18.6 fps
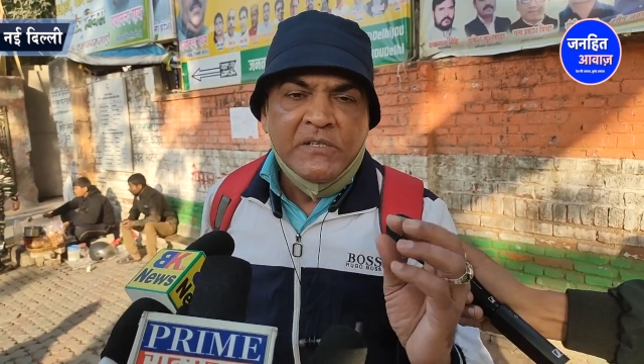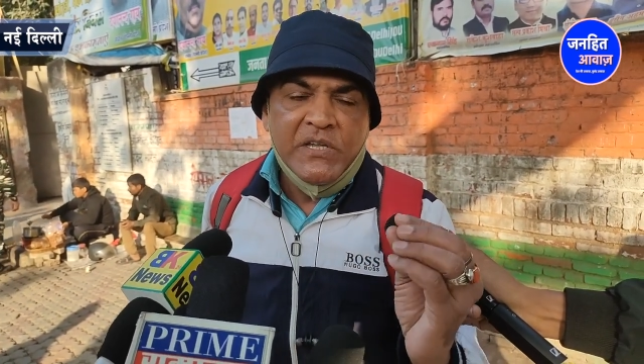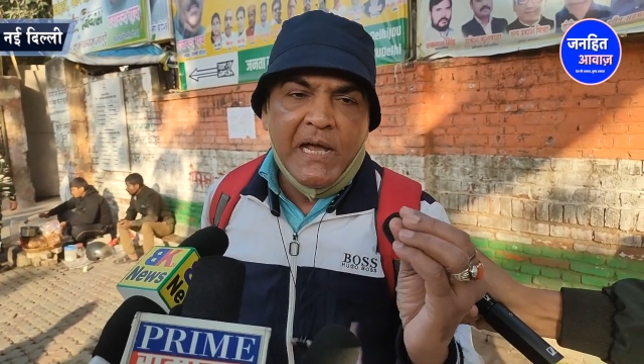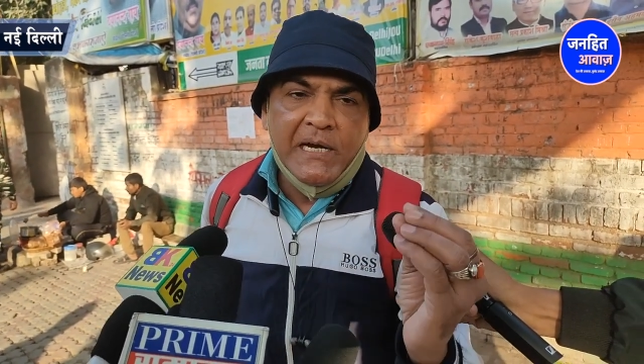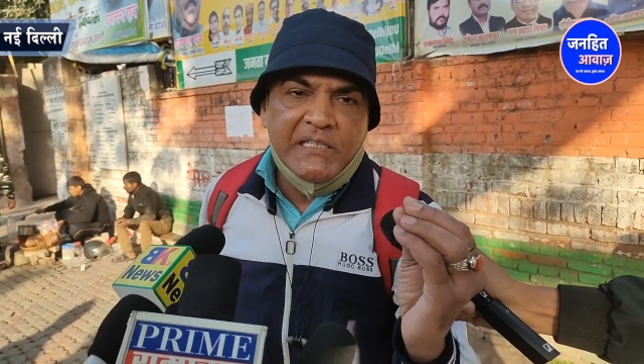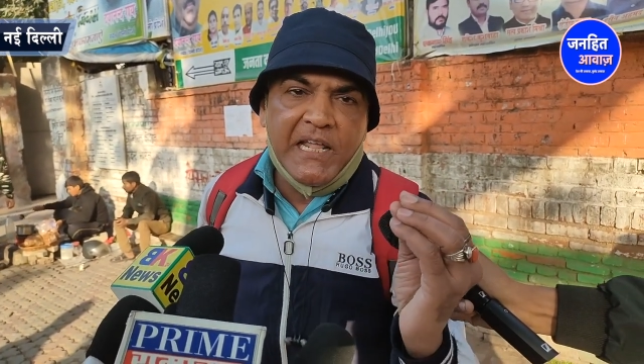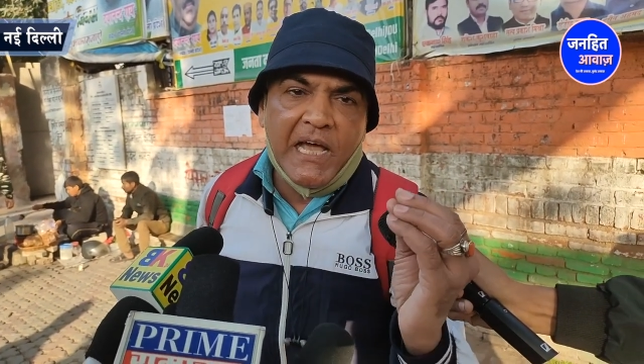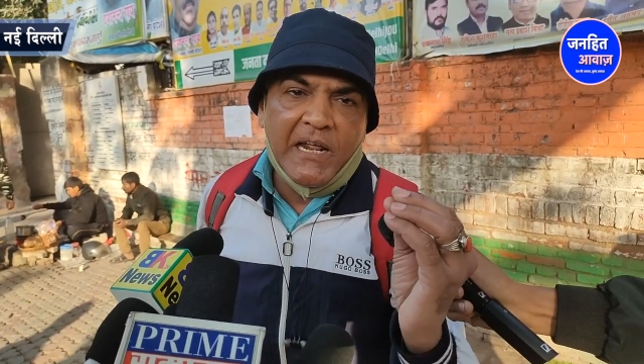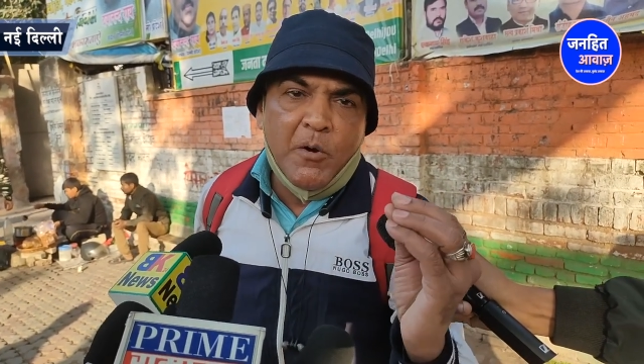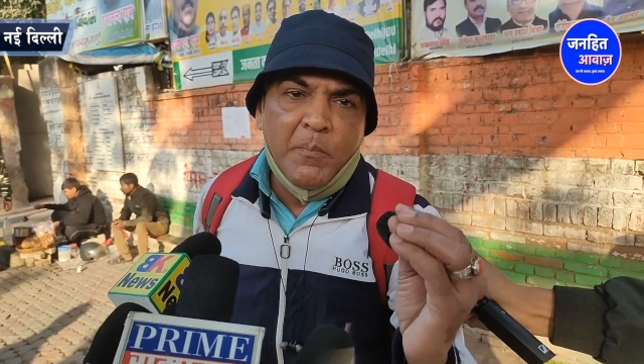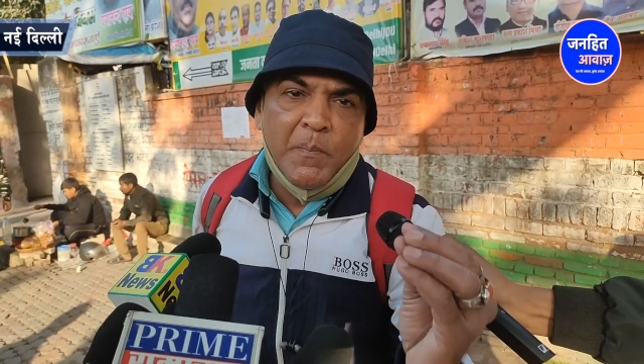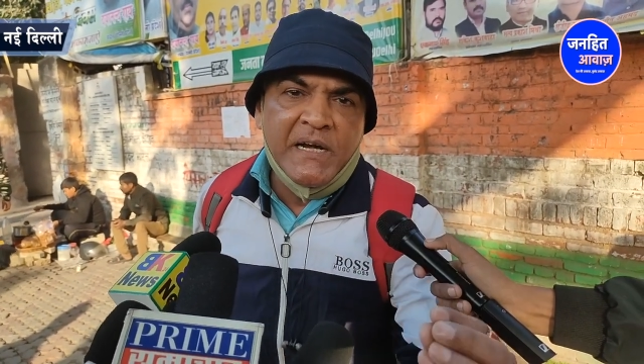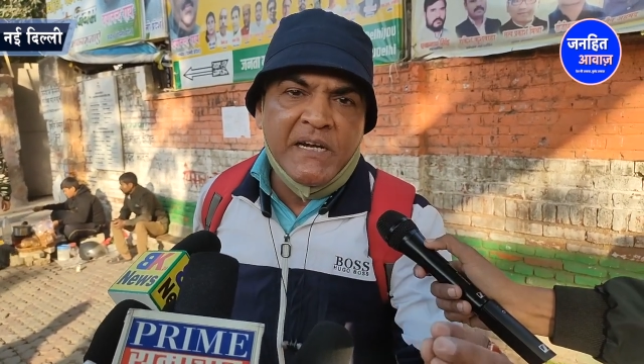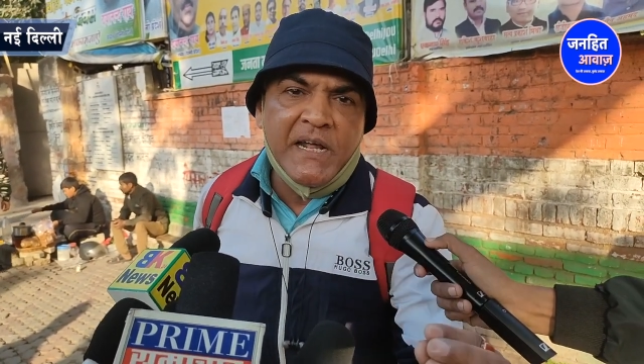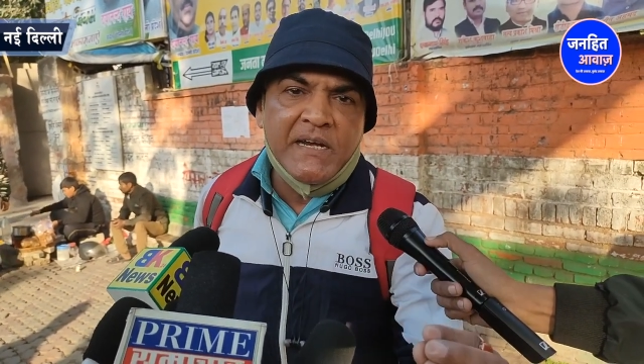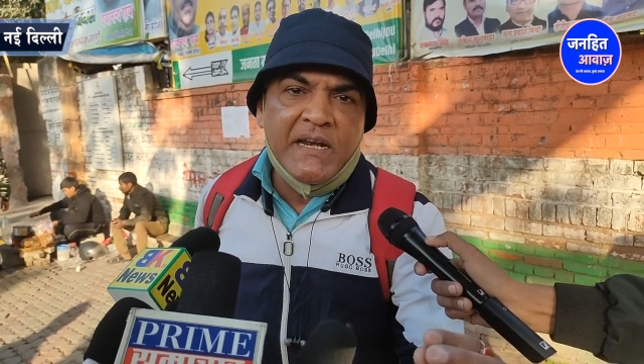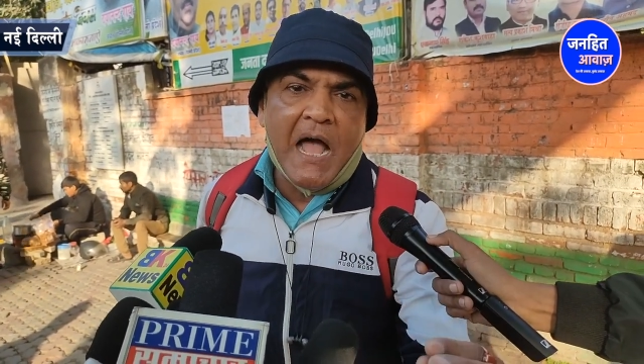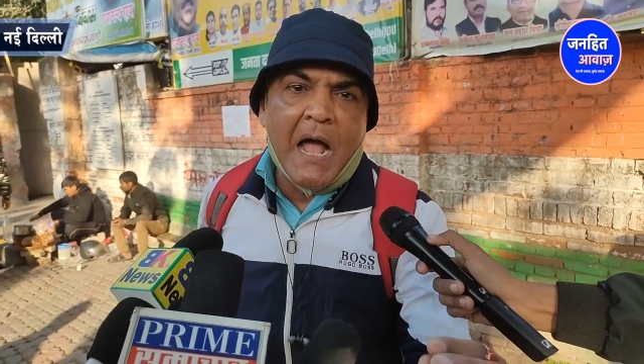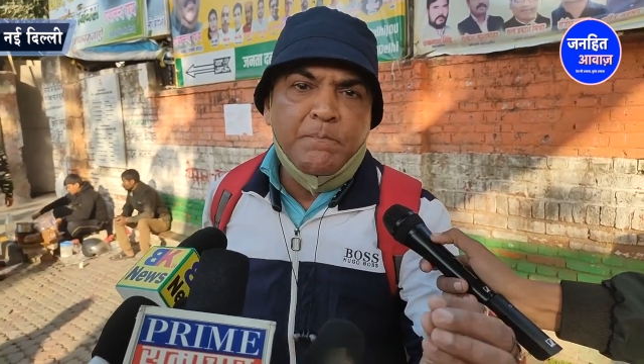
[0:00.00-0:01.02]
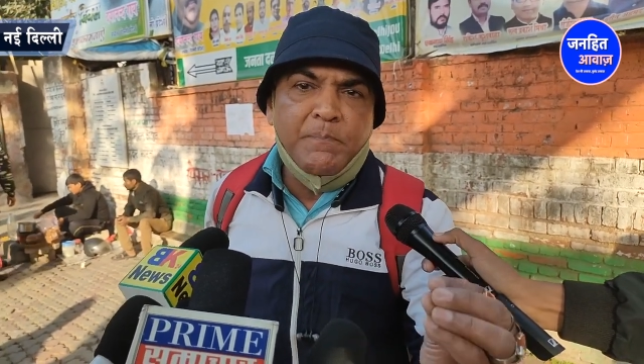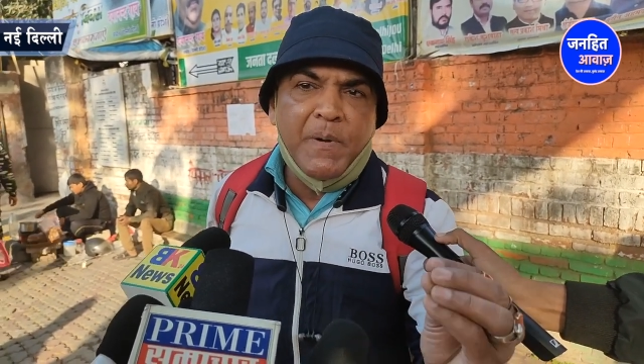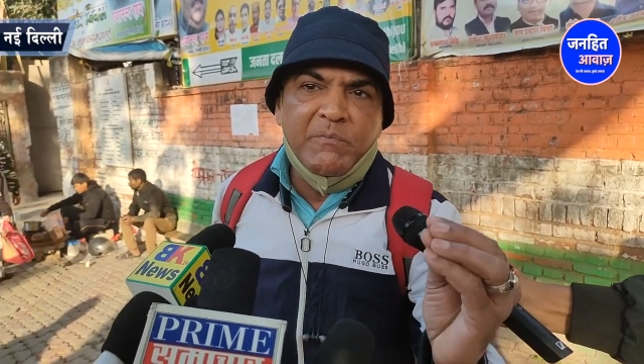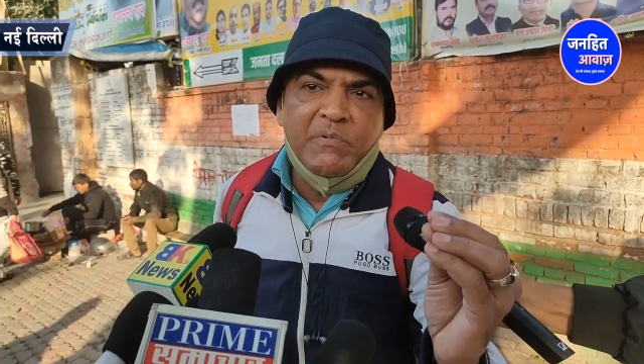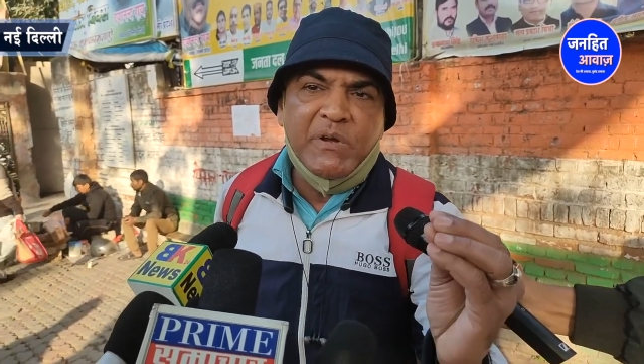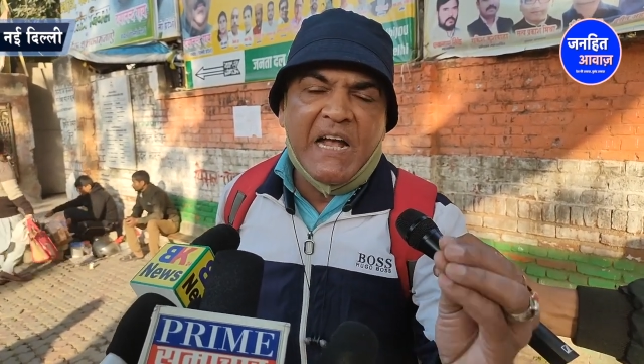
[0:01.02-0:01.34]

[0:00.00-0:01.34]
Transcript: ये डेवलपमेंट के नाम पे